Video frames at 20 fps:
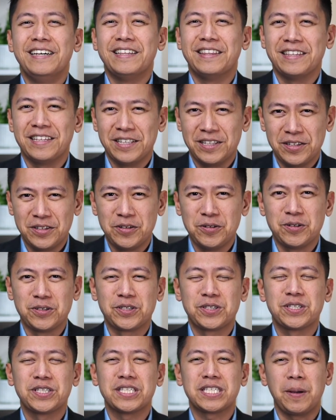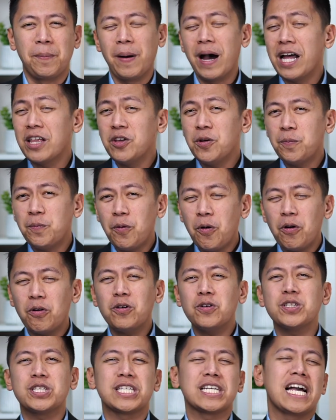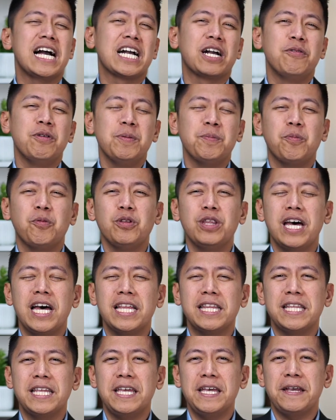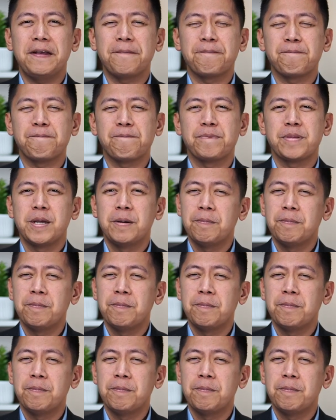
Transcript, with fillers: ng Diyos. Samahan niyo po ako sa gagawin po nating